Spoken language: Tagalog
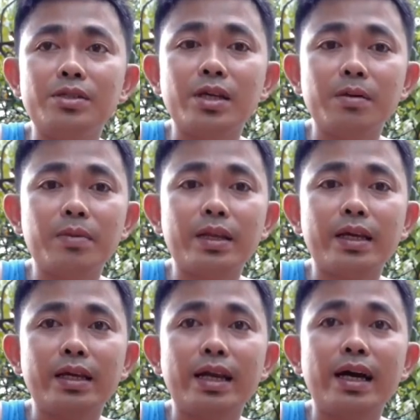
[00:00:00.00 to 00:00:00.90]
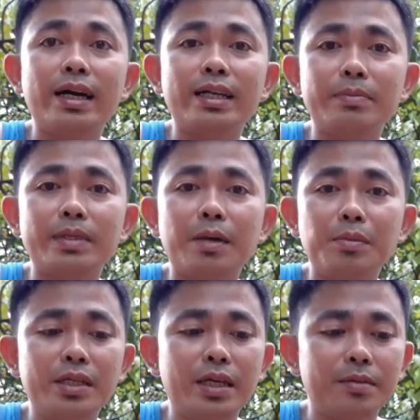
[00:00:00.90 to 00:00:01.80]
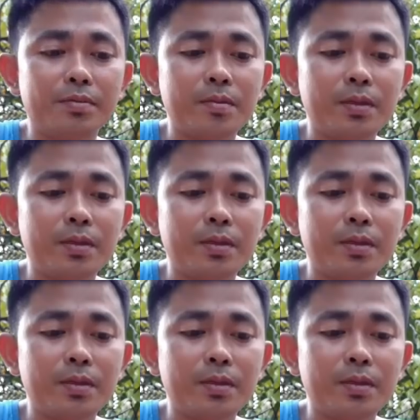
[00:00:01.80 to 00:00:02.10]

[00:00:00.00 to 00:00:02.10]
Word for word: Siyempre, hinahanap namin yan.